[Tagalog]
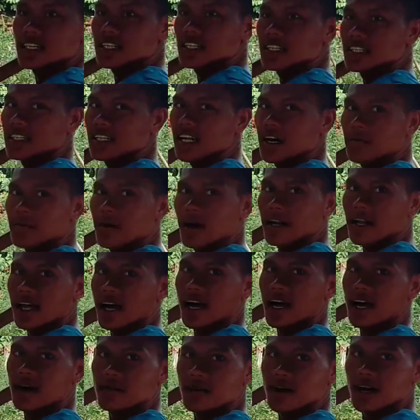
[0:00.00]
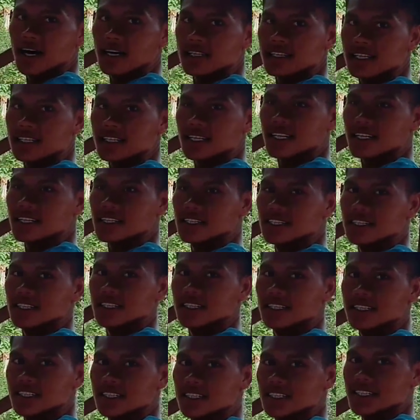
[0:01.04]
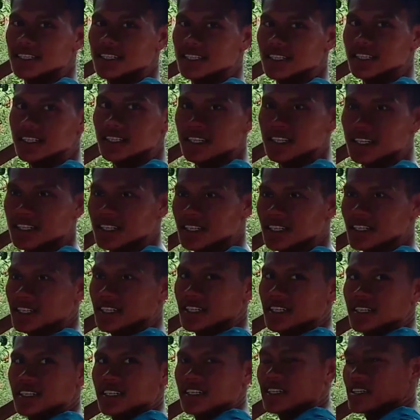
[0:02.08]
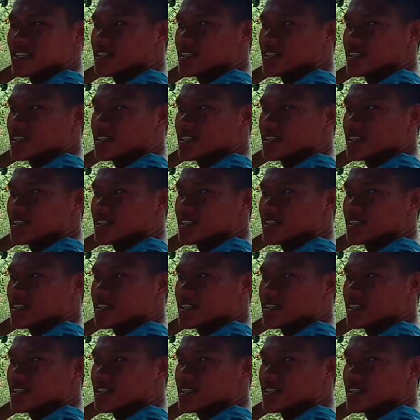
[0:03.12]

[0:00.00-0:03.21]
Dama na mga katatay. Pangulam na ang karpintero?